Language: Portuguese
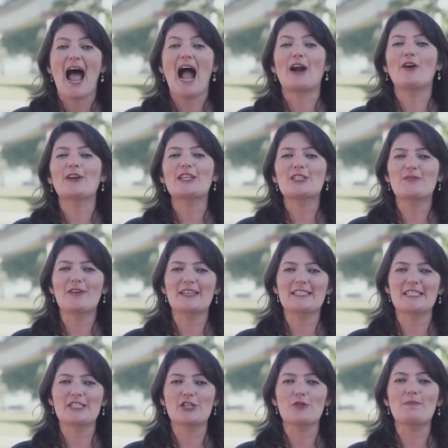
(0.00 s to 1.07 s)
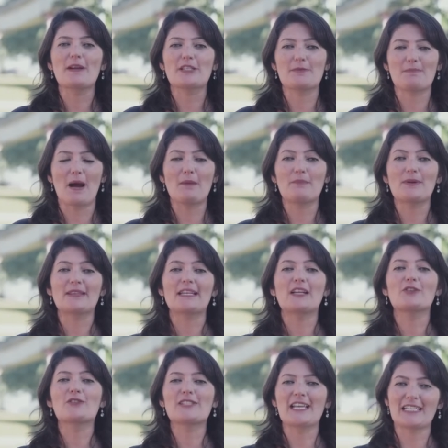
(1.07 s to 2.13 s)
Agora a gente vai assistir o bate-papo entre a
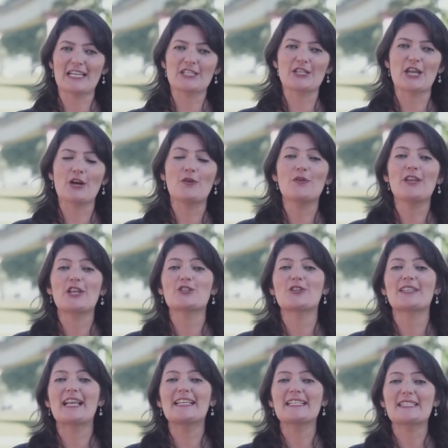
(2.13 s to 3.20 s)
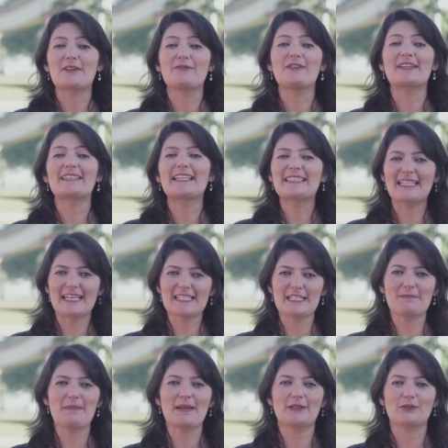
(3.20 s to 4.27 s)
Luciana Genro e a jornalista Fernanda
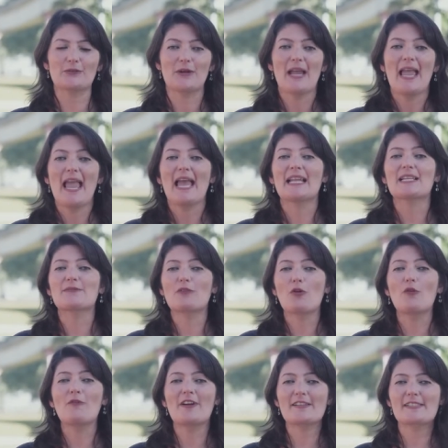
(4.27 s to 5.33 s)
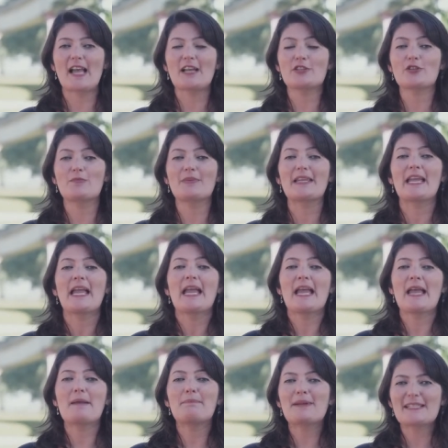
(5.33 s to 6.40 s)
Nascimento. Elas vão conversar sobre
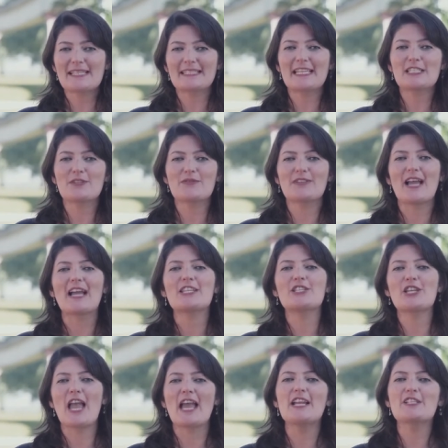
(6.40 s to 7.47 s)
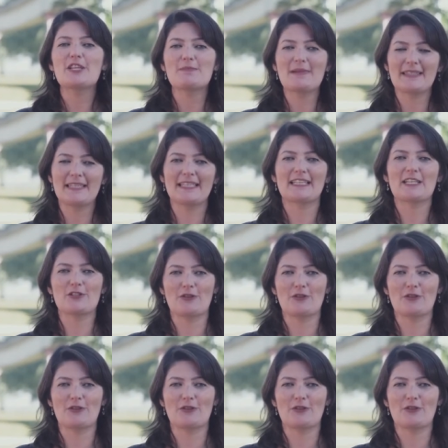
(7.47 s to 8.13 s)
representatividade LGBT nas